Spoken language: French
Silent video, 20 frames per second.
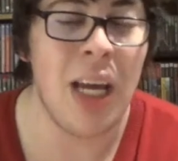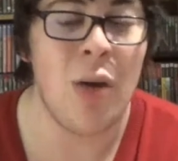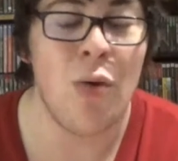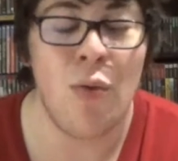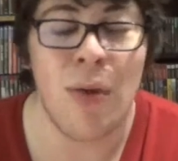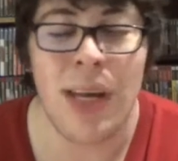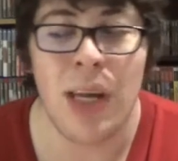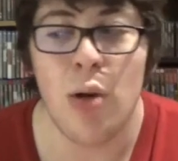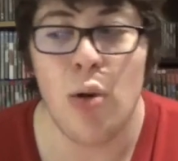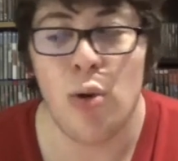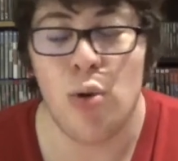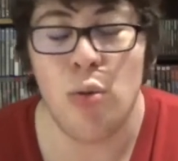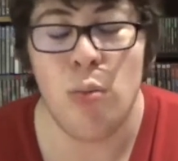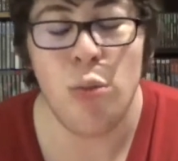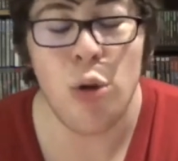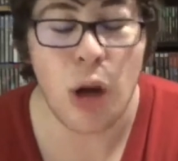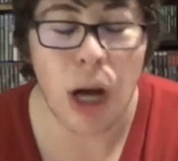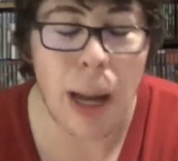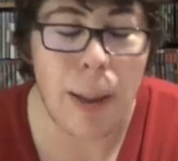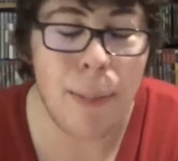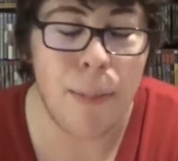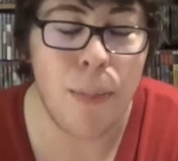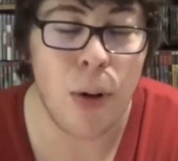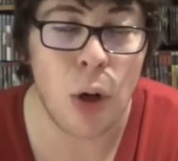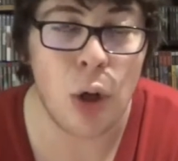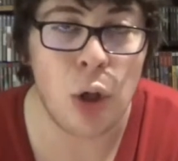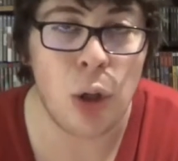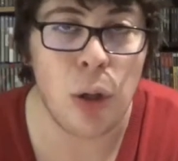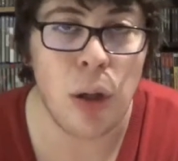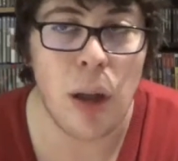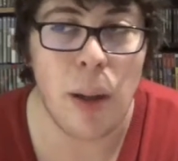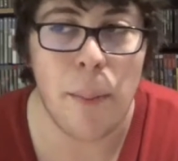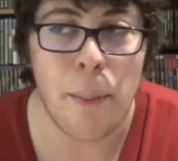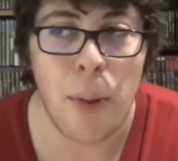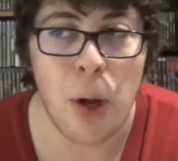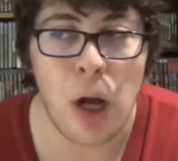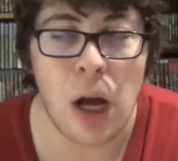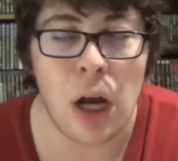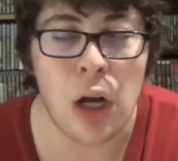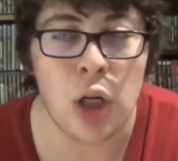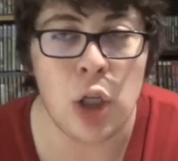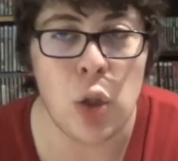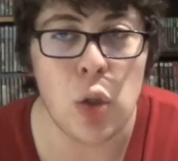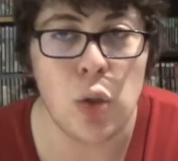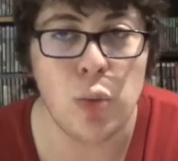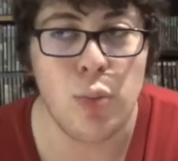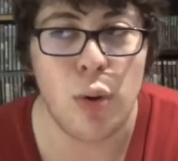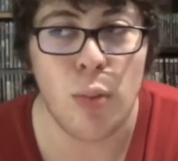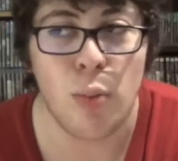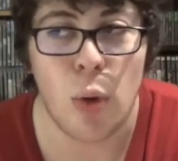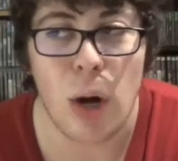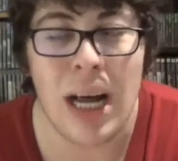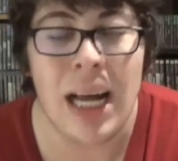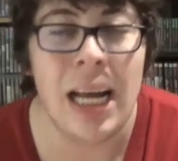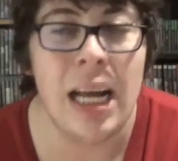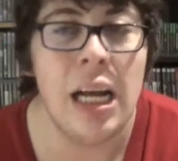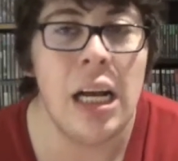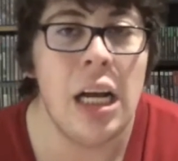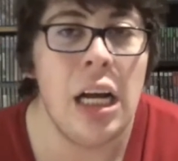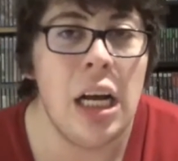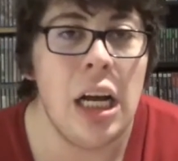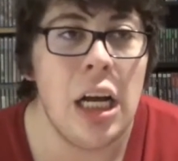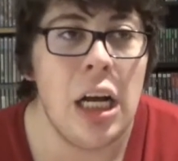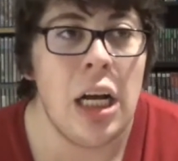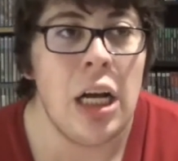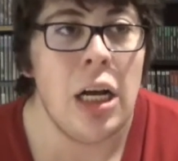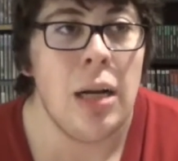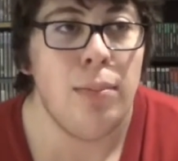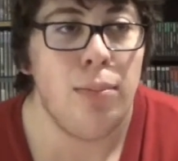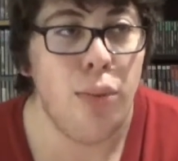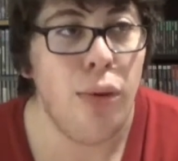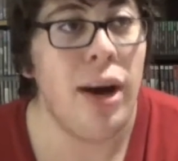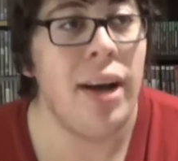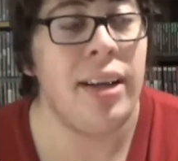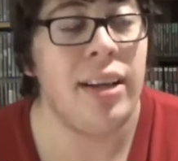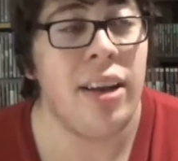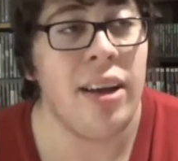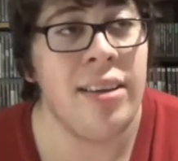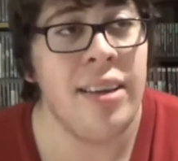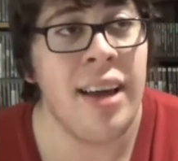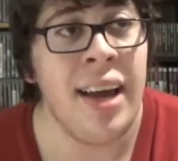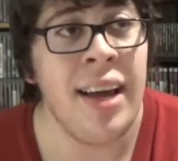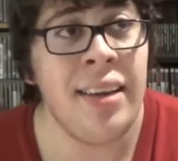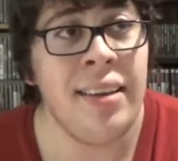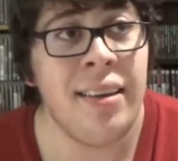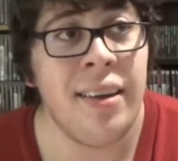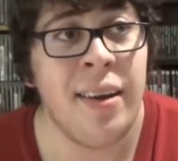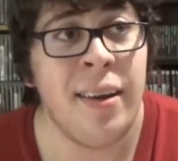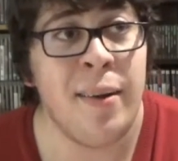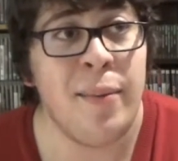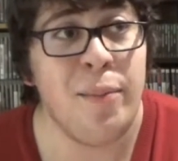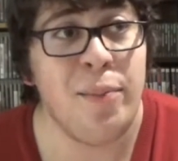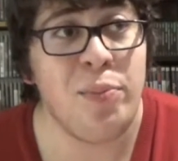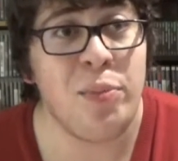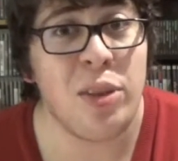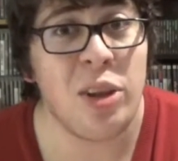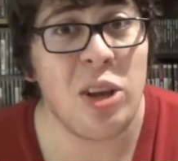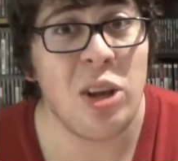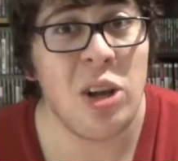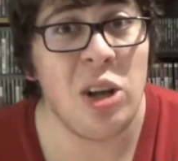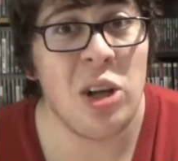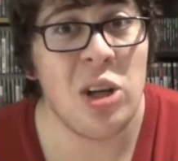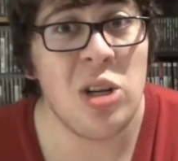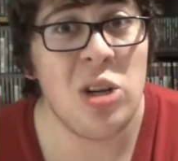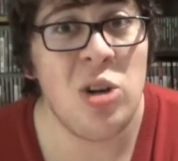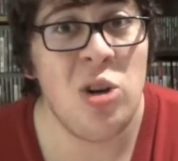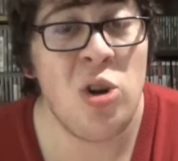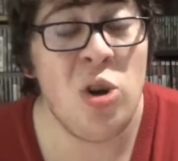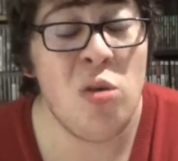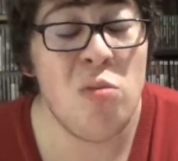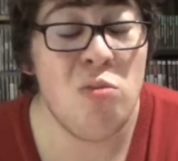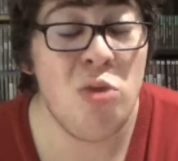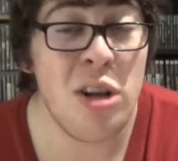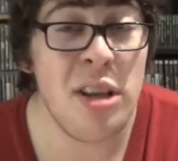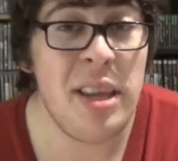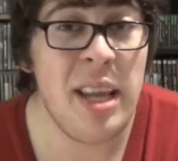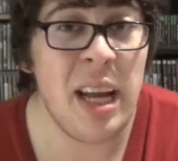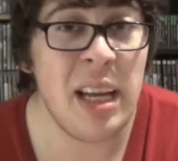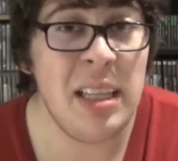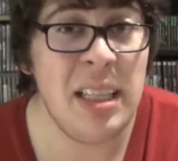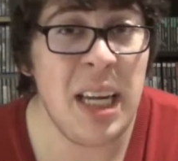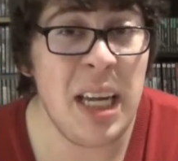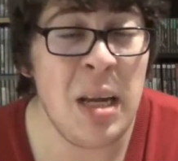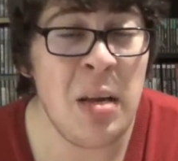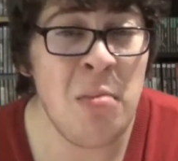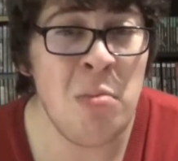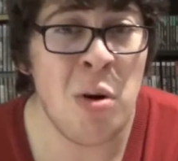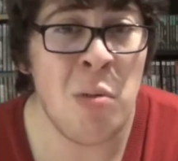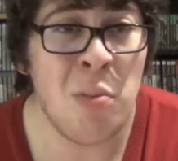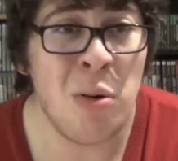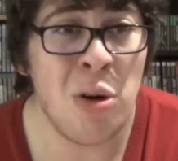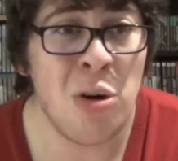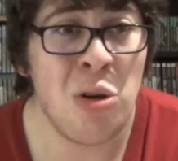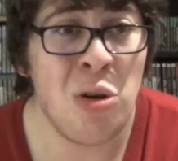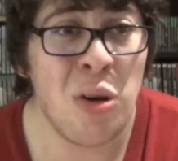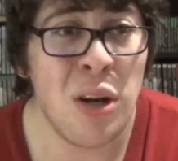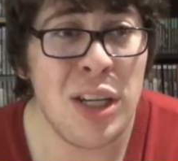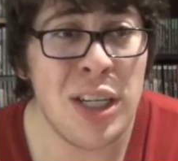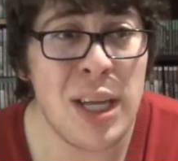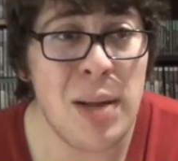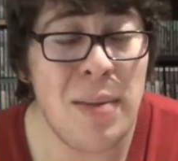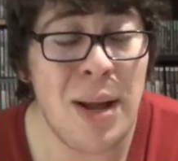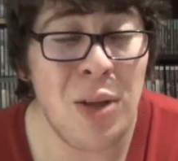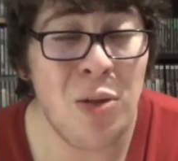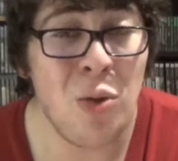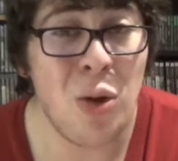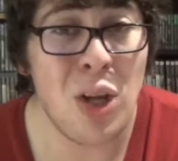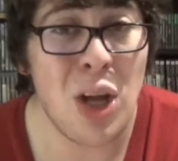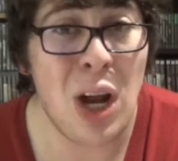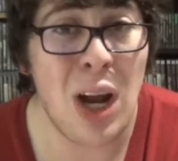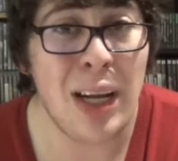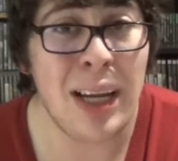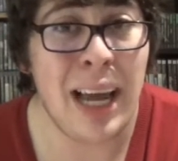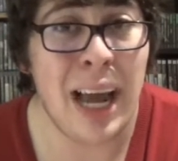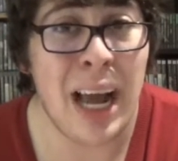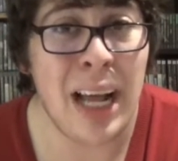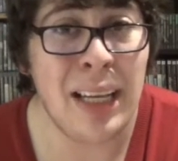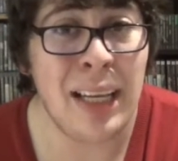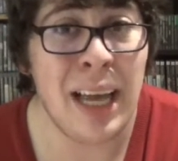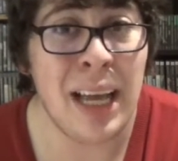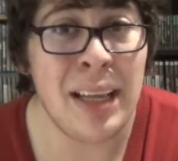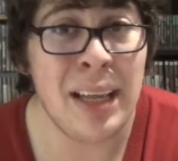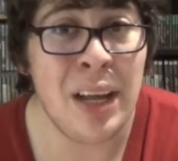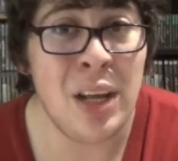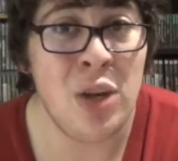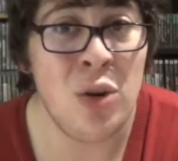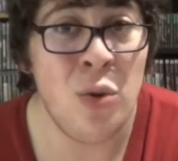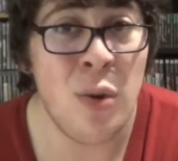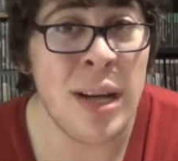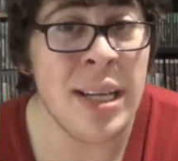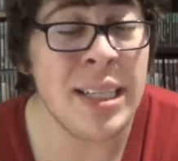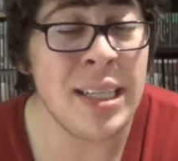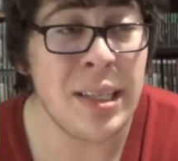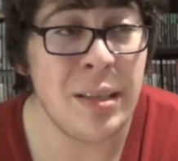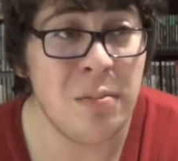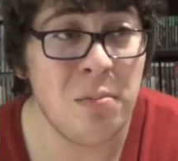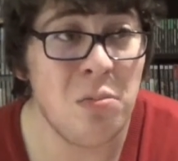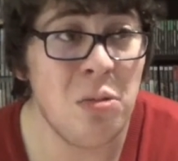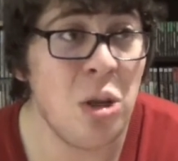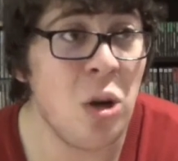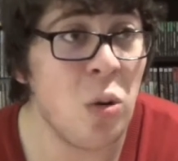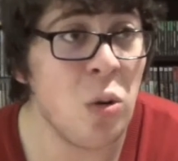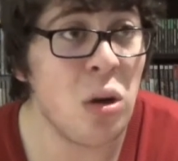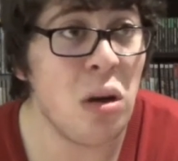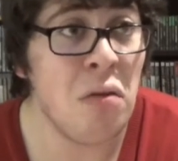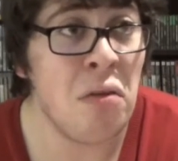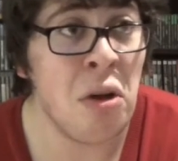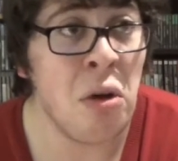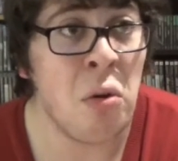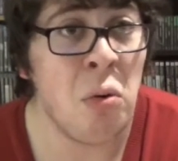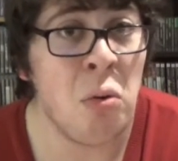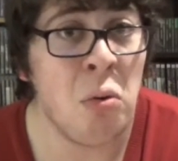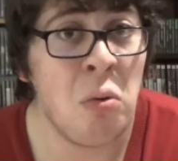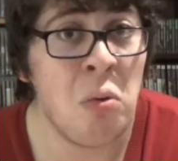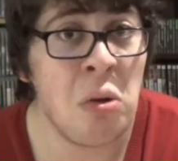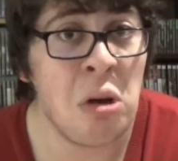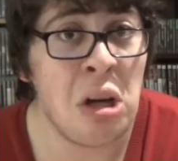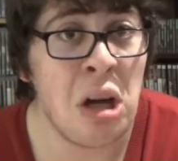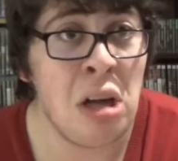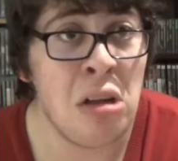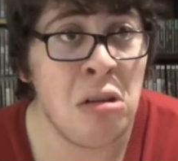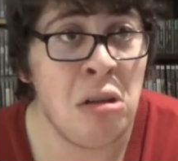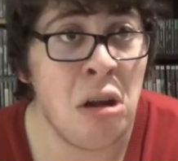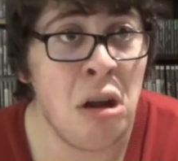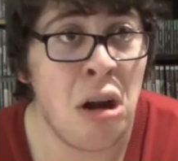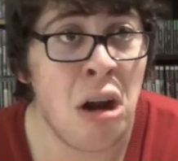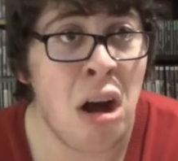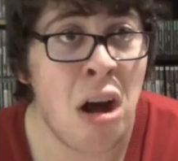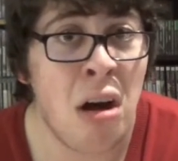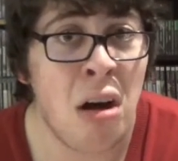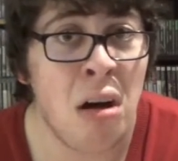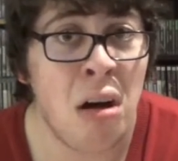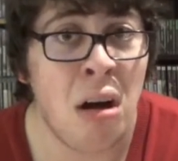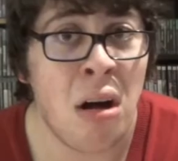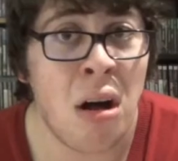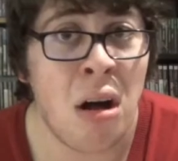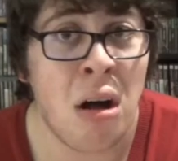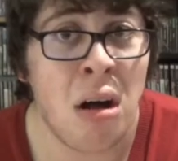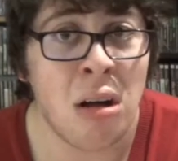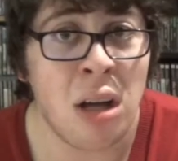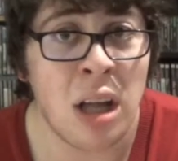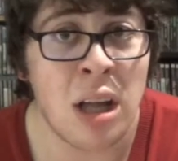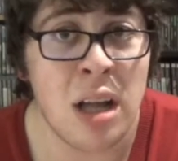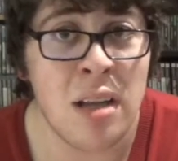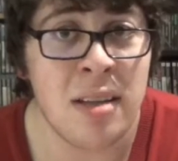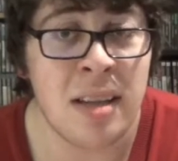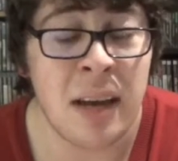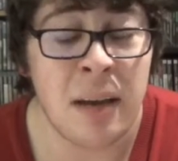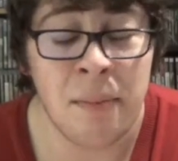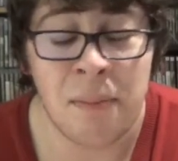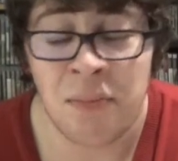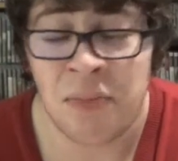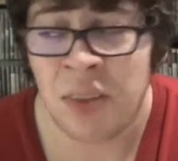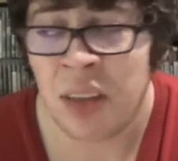Et oui, YouTube ne rapporte euh, pas grand-chose pour moi. Pour être honnête, euh, le mois dernier, il m'a procuré seulement 3,44$ en US, donc environ 4$ en canadien.